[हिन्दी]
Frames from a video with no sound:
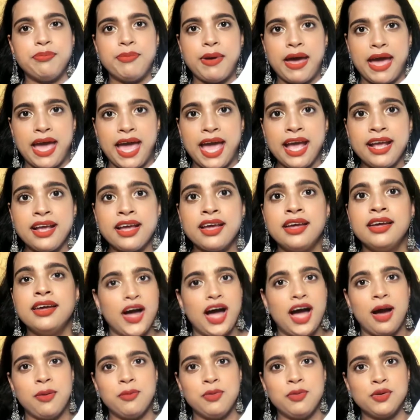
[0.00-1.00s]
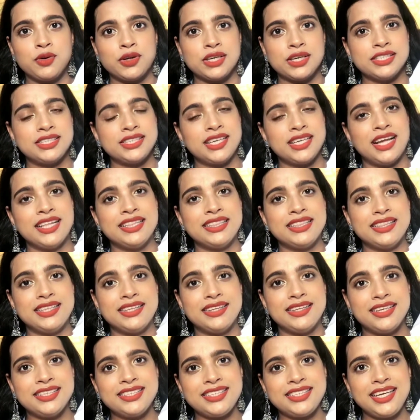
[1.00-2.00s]
बैग आप लोगों के साथ
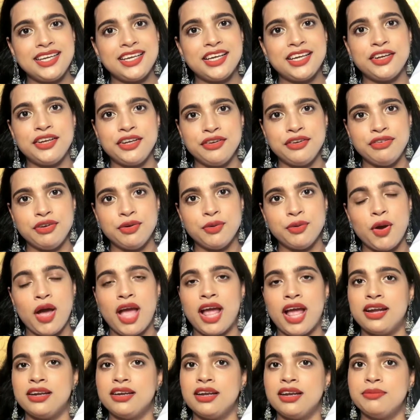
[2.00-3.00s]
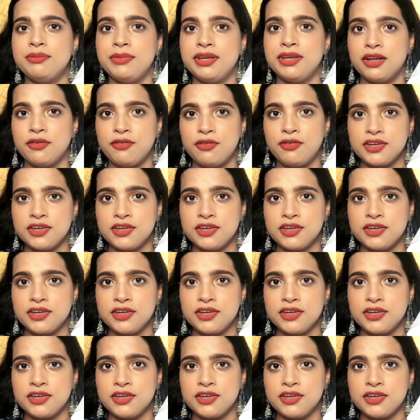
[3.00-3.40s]
इसी का रिव्यू एंड मेरा